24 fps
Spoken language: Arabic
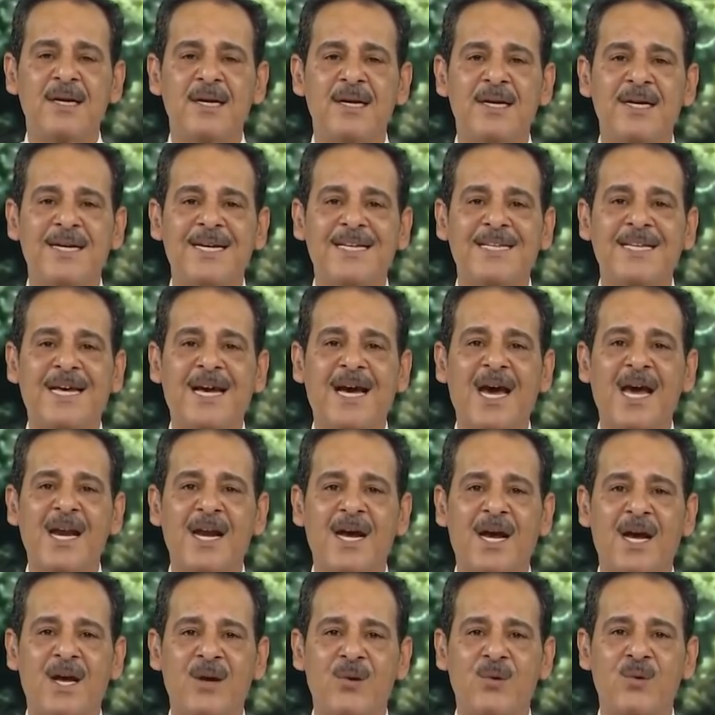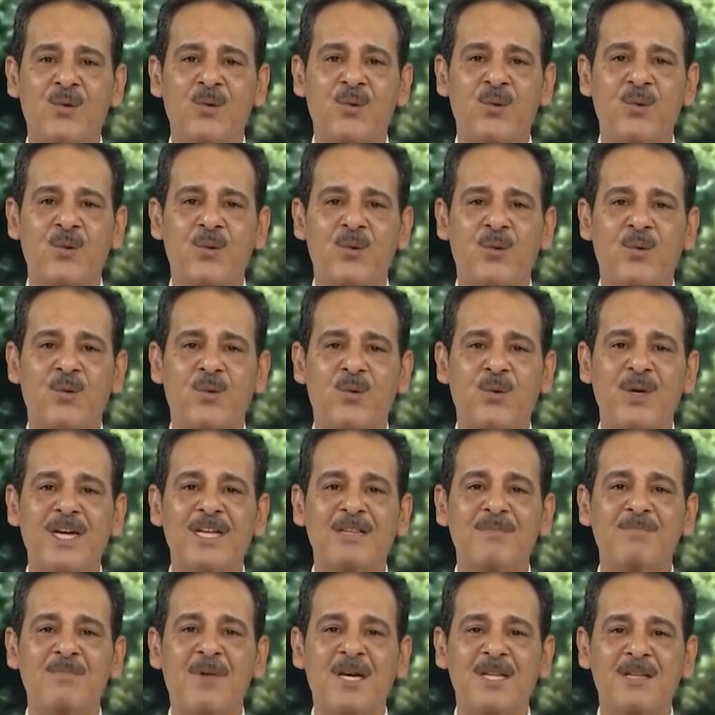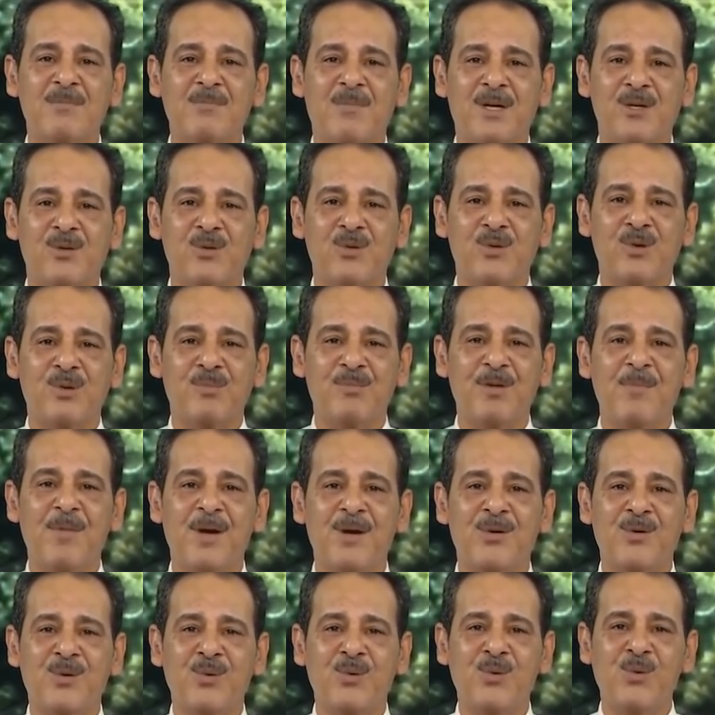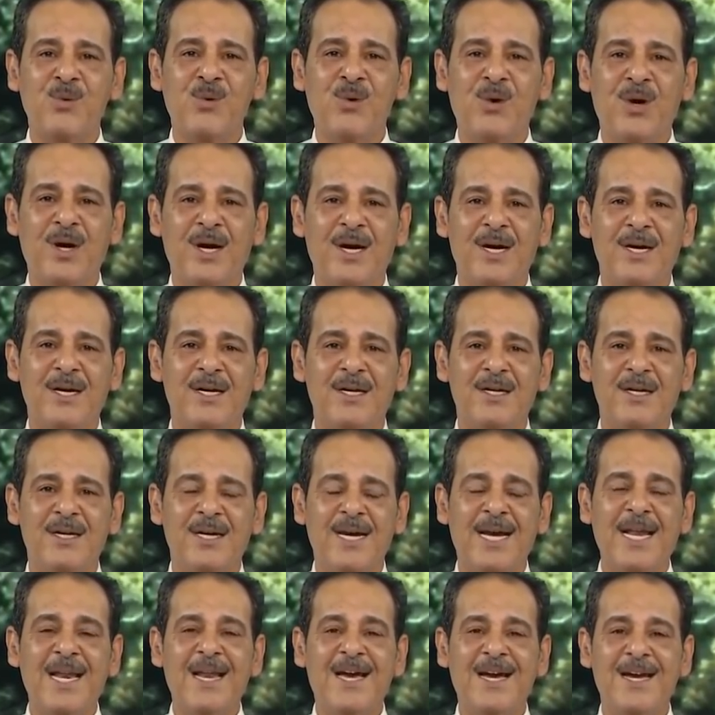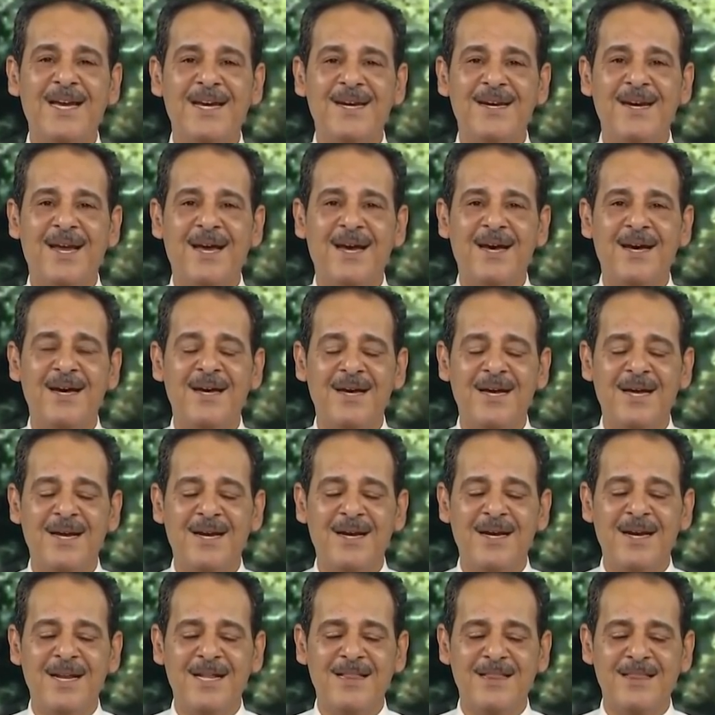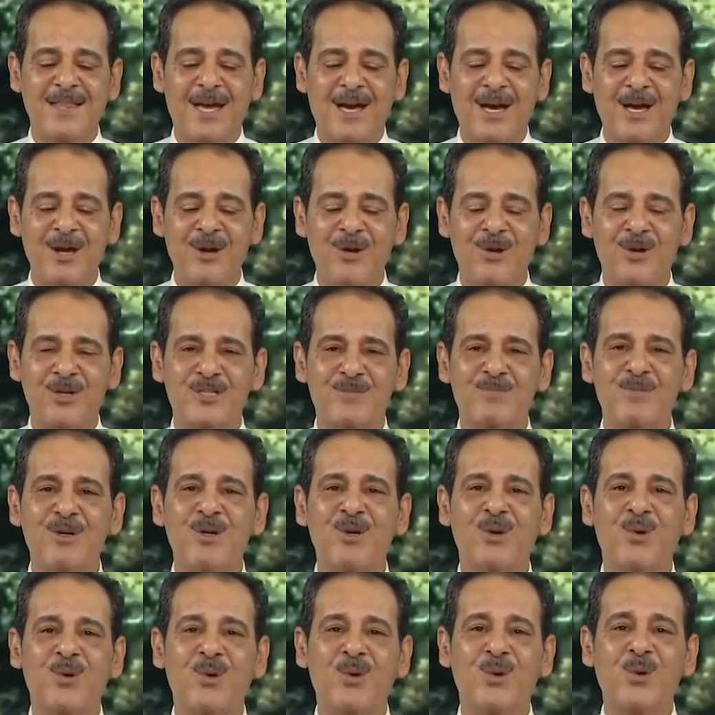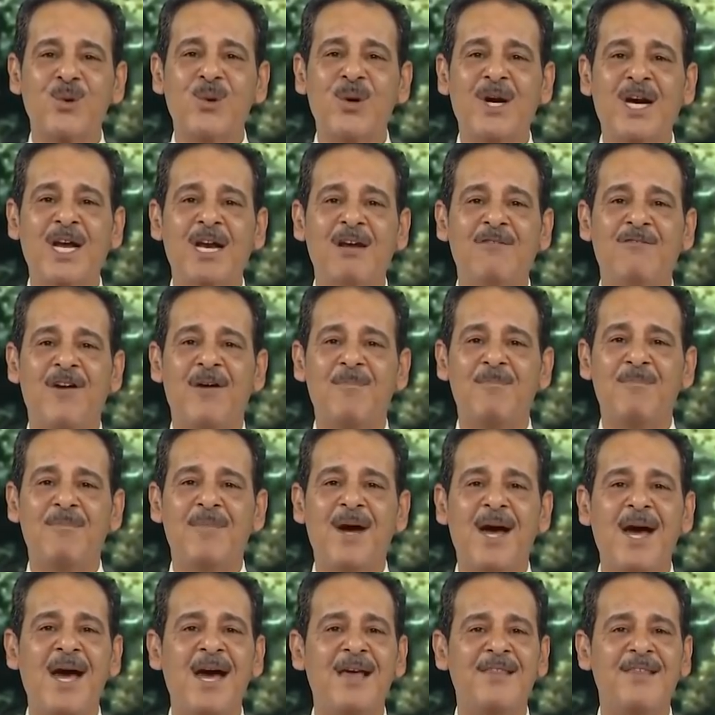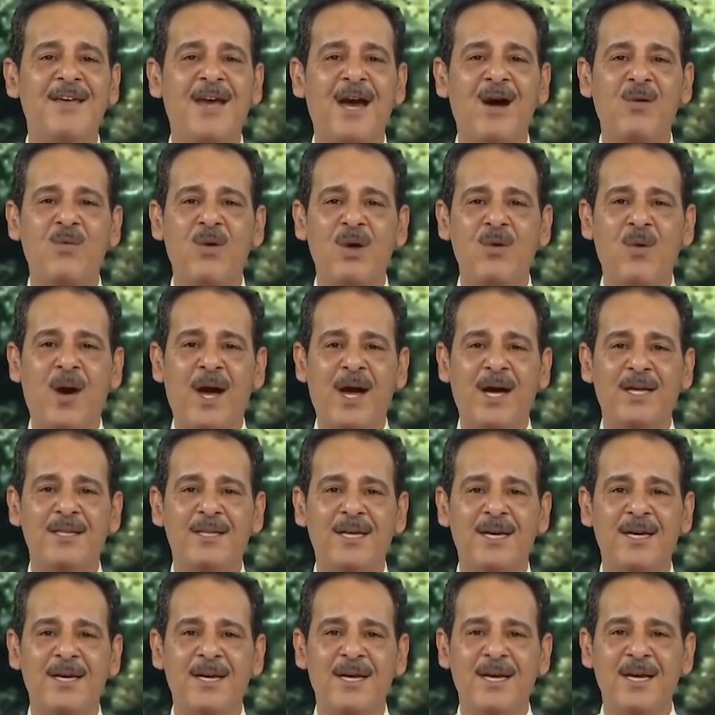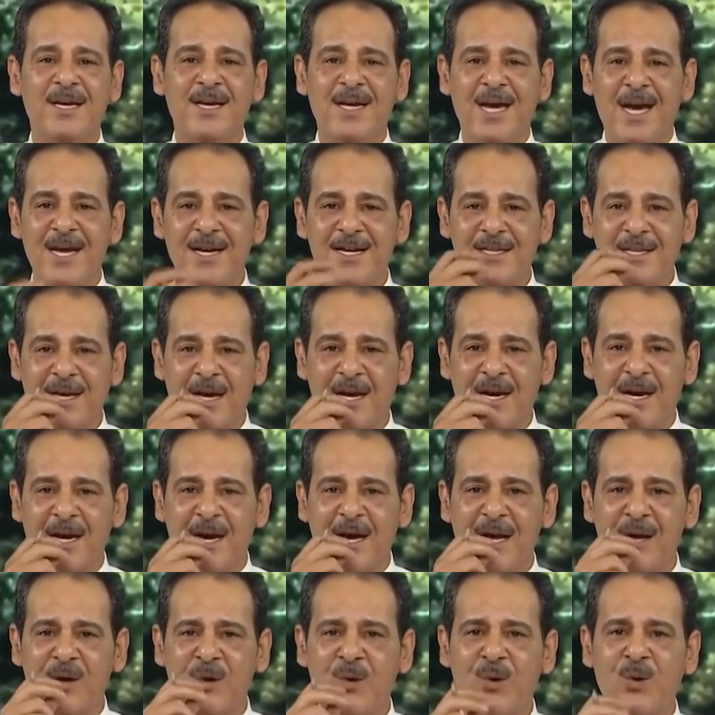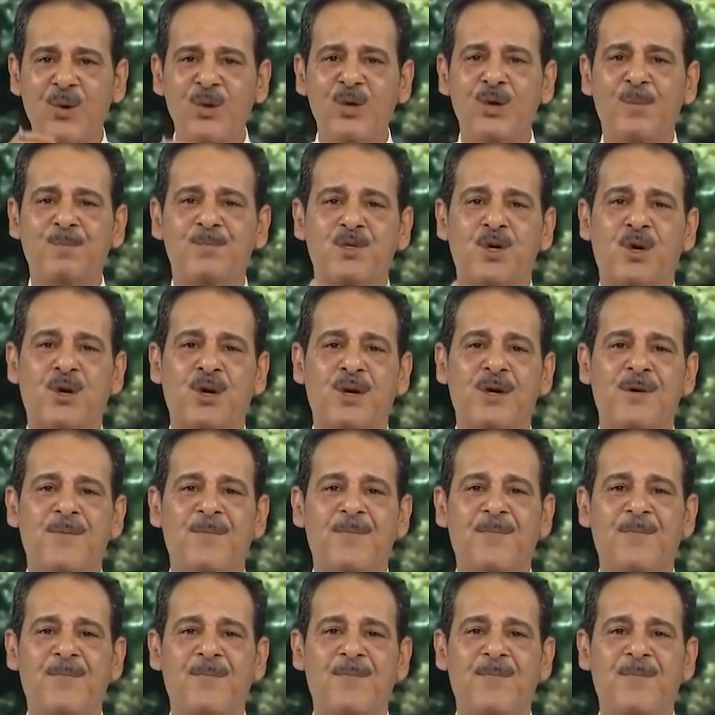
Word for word: يتغرغروا ويتمضمضوا بمنقوع الحنة للتخلص من قروح الفم هذه أول واحدة كان يتغرغر ويبصق